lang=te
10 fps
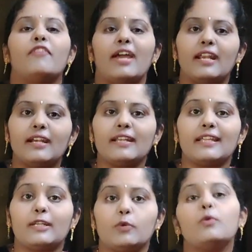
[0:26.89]
ఫైవ్ హండ్రెడ్
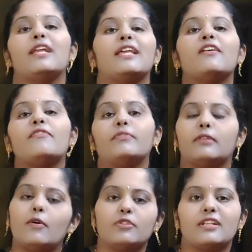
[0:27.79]
కి టూ లేదా
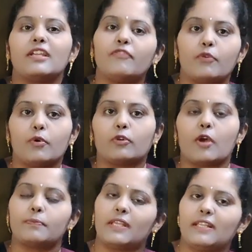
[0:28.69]
థౌసండ్ కి ఫోర్
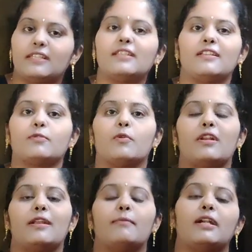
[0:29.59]
టాప్స్ అనేది
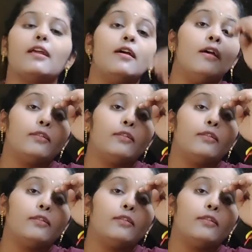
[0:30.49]
తీసుకోవాలన్నమాట